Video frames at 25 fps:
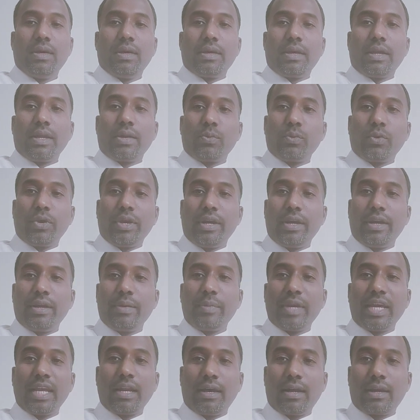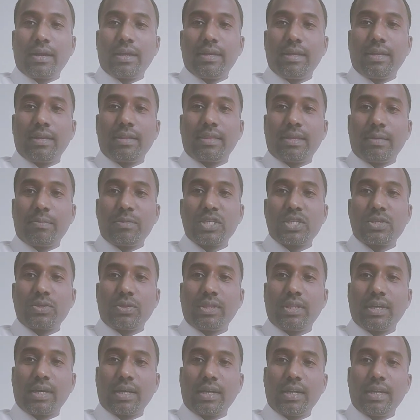என் உயிரினு மேலான என் தமிழ்
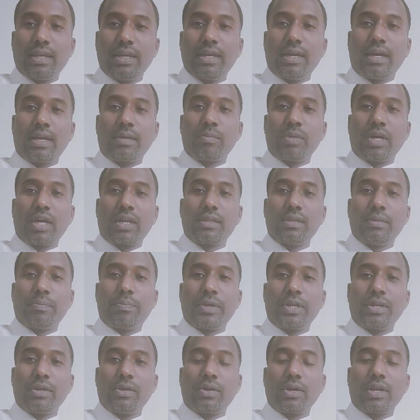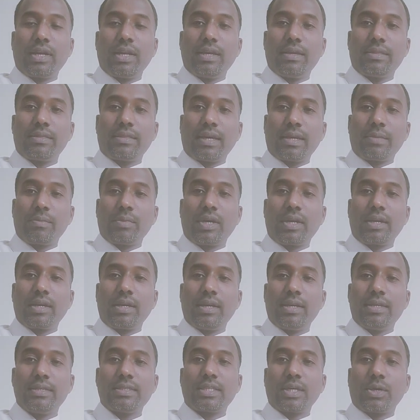சொந்தங்களே அன்பார்ந்த பெரியோர்களே
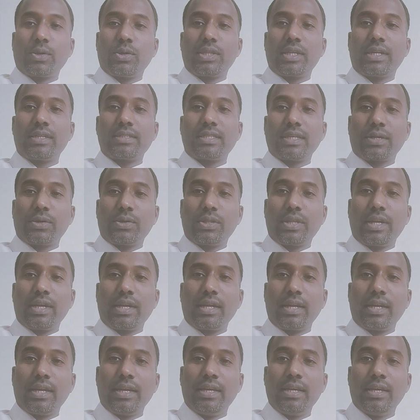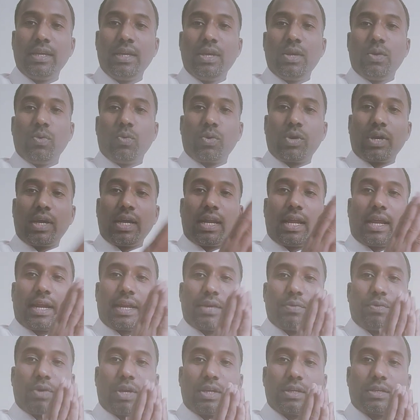தாய்மார்களே சகோதர சகோதரிகளே உங்கள்
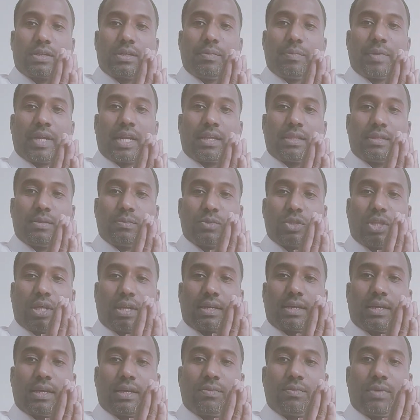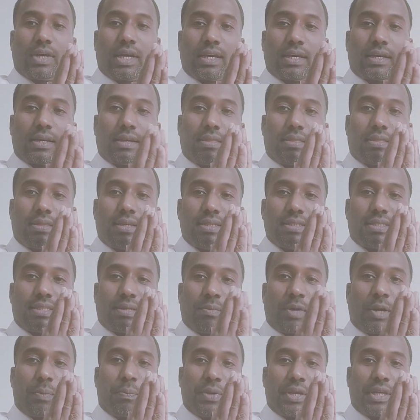அனைவருக்கும் எனது முதற்கண் வணக்கத்தை
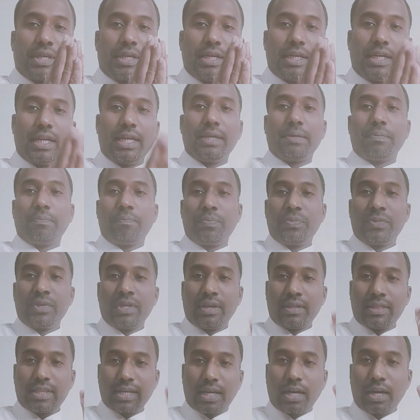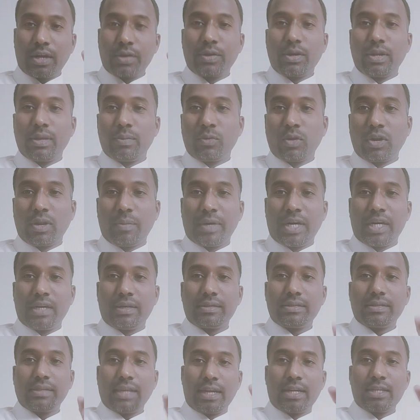சமர்ப்பிக்கிறேன் இந்த காணொலி மூலமாக
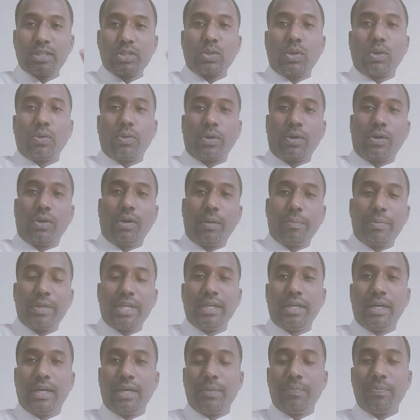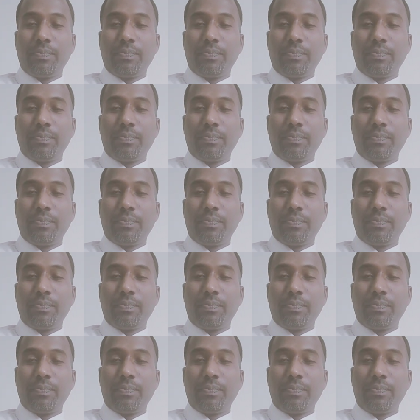என்ன சொல்ல வரோம் அப்படின்னா